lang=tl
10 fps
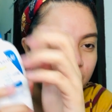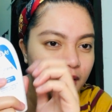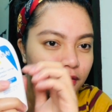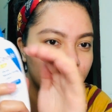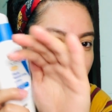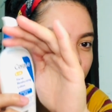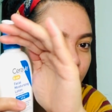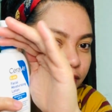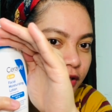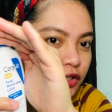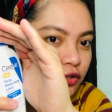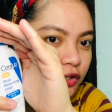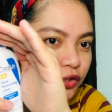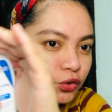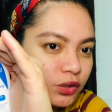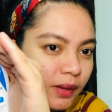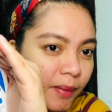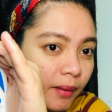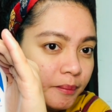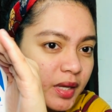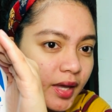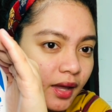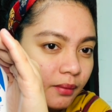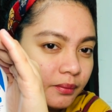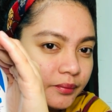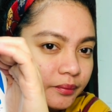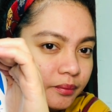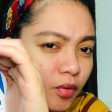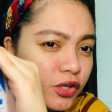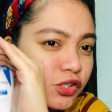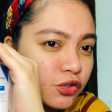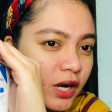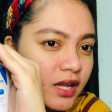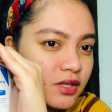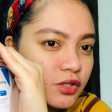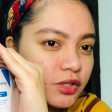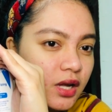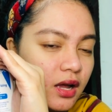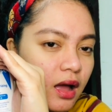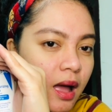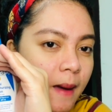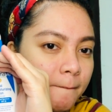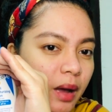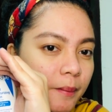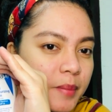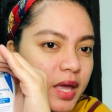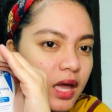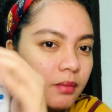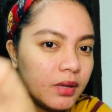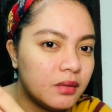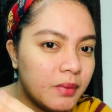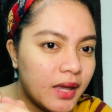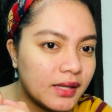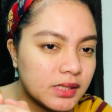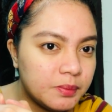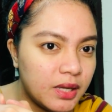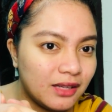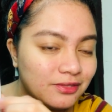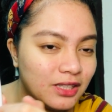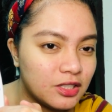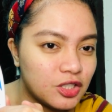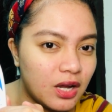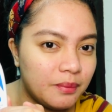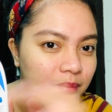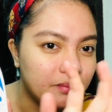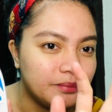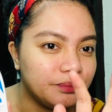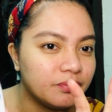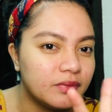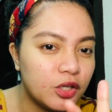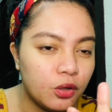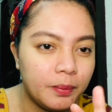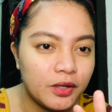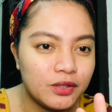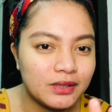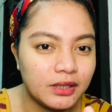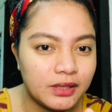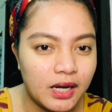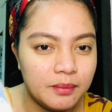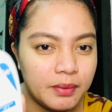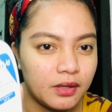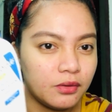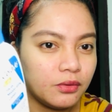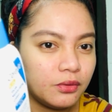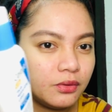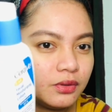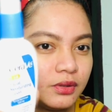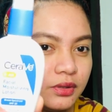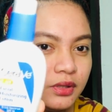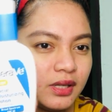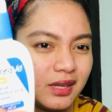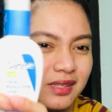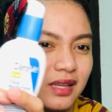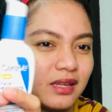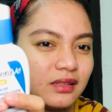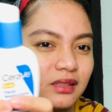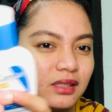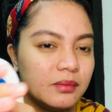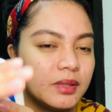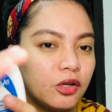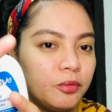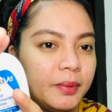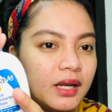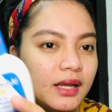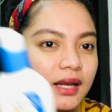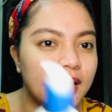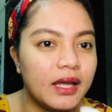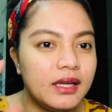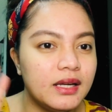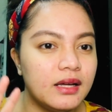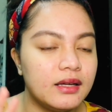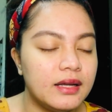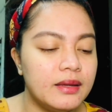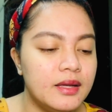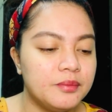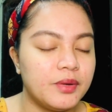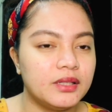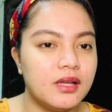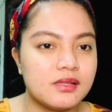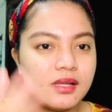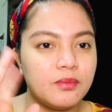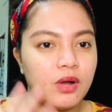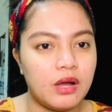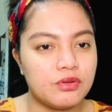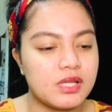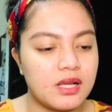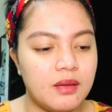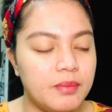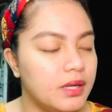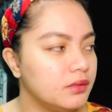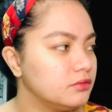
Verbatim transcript: Merong ano, version nito na pang PM. Moisturizer na pang PM and may SPF din siya. Hindi ko pa yun natatry pero kasi hindi naman ako palalagay ng product sa mukha ko sa gabi.